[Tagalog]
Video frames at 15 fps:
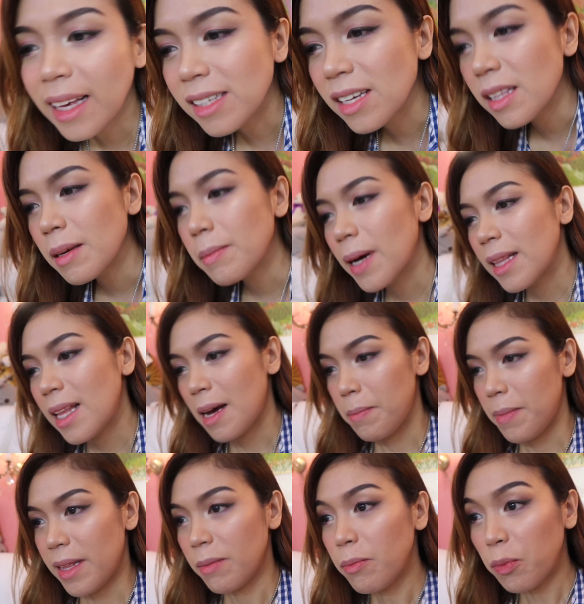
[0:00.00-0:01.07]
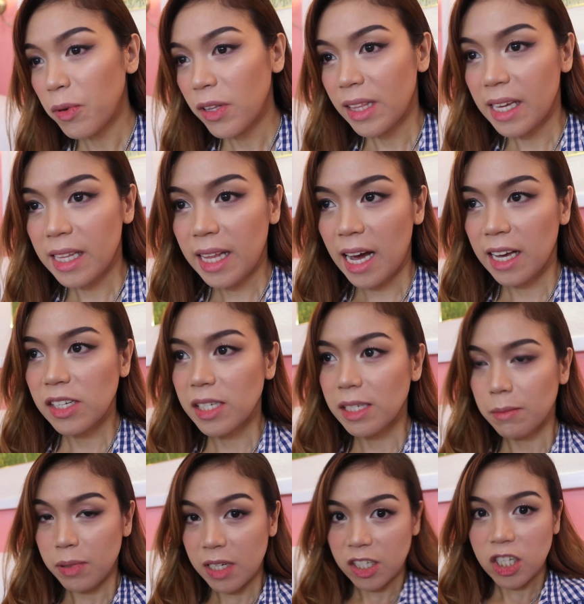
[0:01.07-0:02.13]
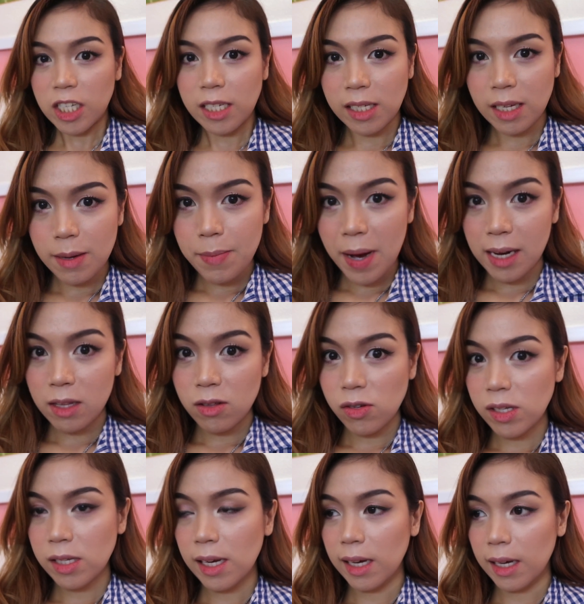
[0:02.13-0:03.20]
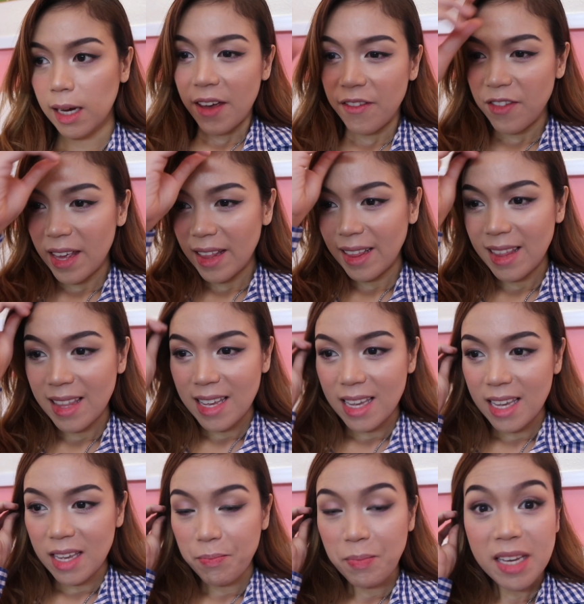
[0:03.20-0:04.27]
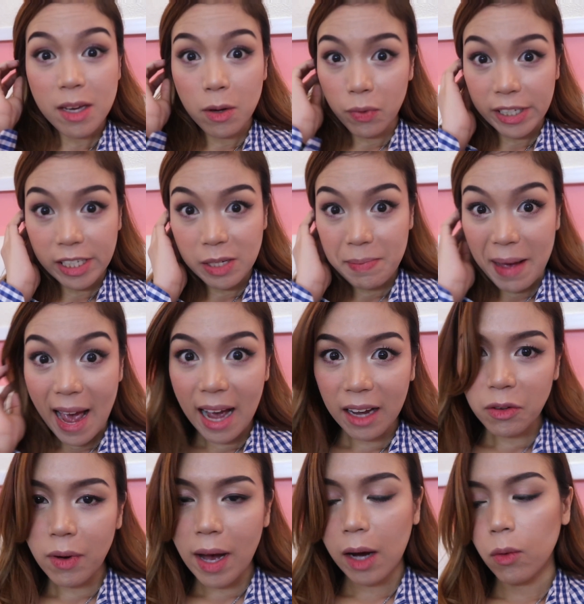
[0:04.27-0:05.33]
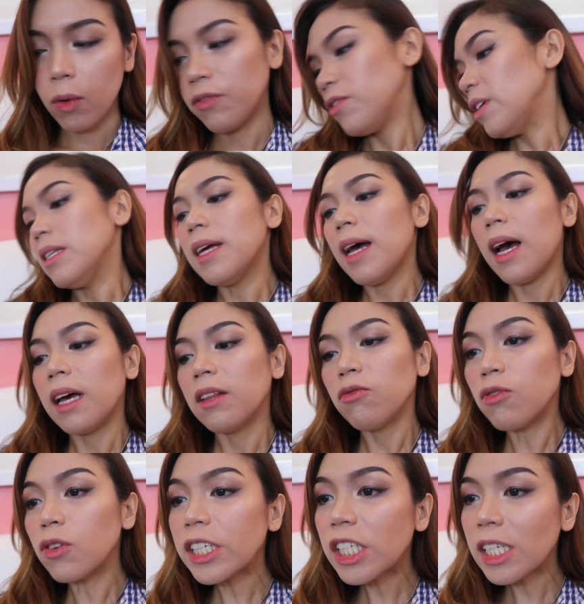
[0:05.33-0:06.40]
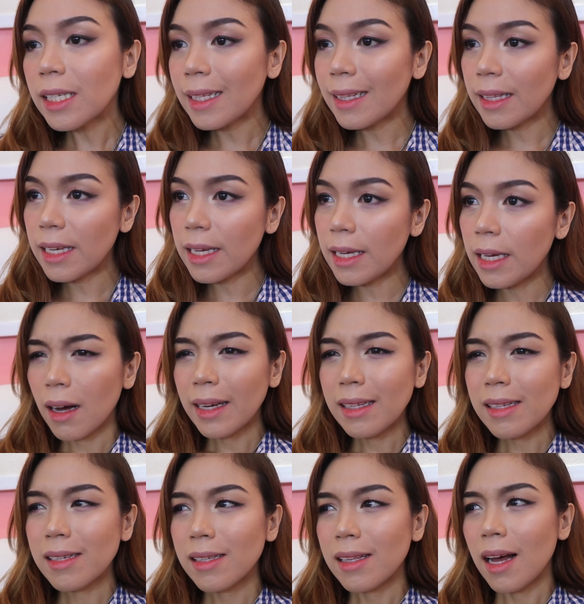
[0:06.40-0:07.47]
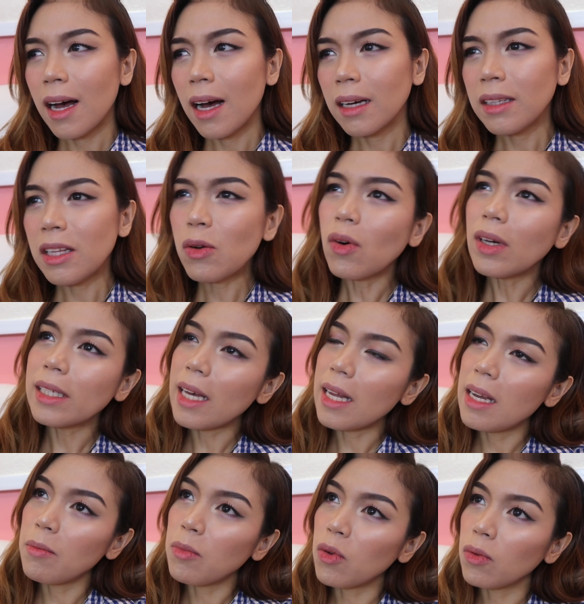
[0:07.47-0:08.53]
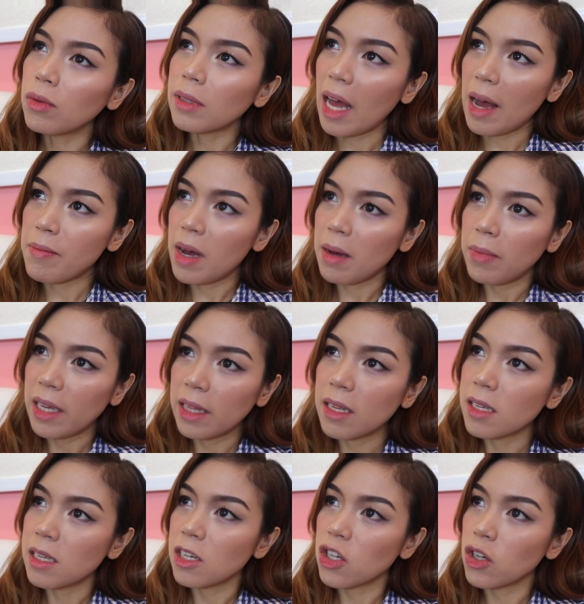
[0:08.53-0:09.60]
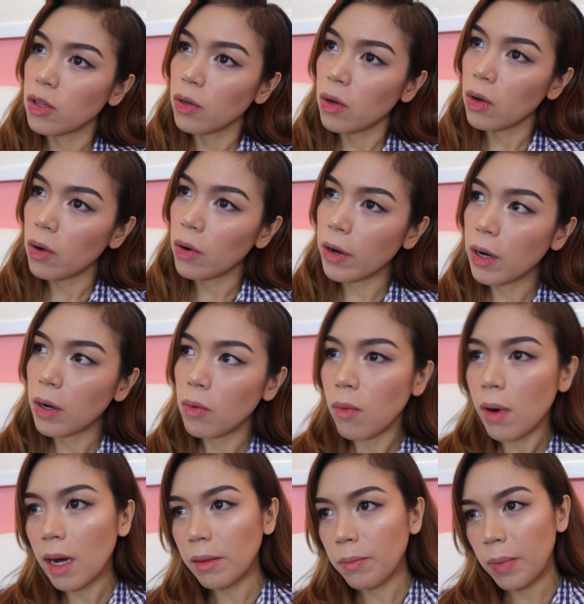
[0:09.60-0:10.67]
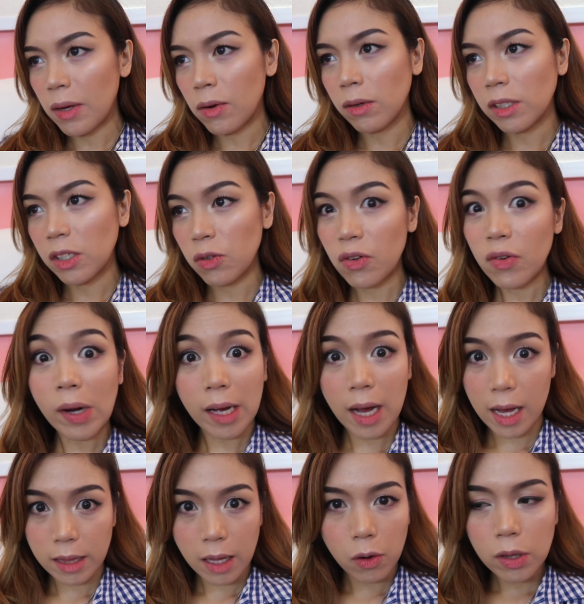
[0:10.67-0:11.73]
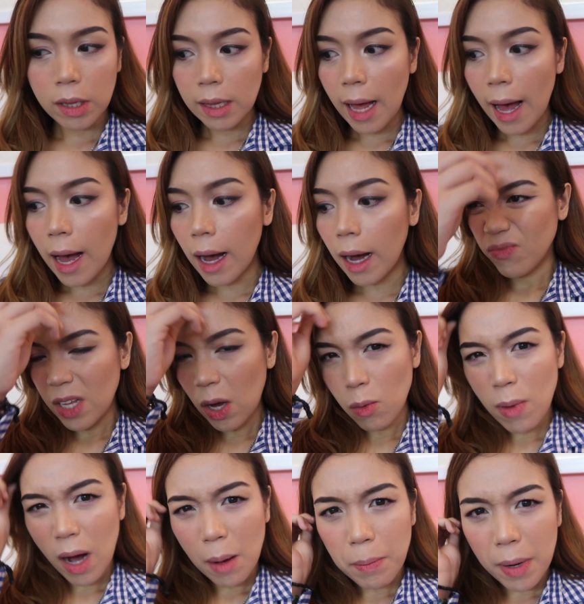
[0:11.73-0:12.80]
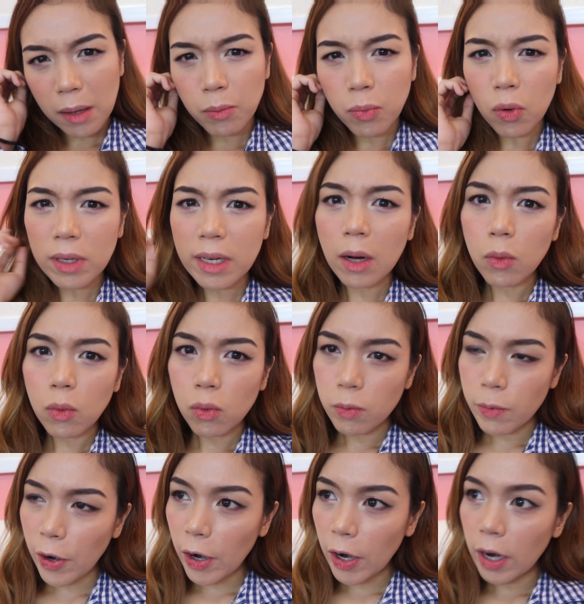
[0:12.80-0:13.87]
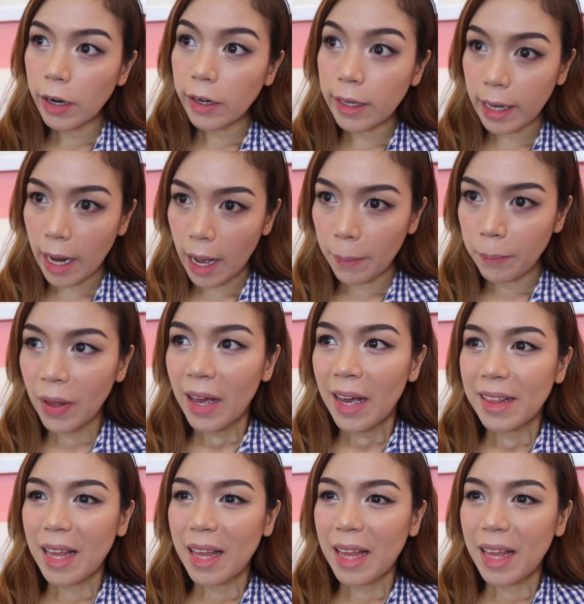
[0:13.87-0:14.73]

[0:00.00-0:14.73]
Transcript: Kasi diba dapat pupunta tayo sa BGC para dun sa event ni Pia Words Back, yung Aquafina. Unfortunately, kainis lang. Hindi ko kasi alam kung tama ba yung decision ko or what, pero siguro nagkataon lang. Hindi ako makapag-book ng Uber, Grab.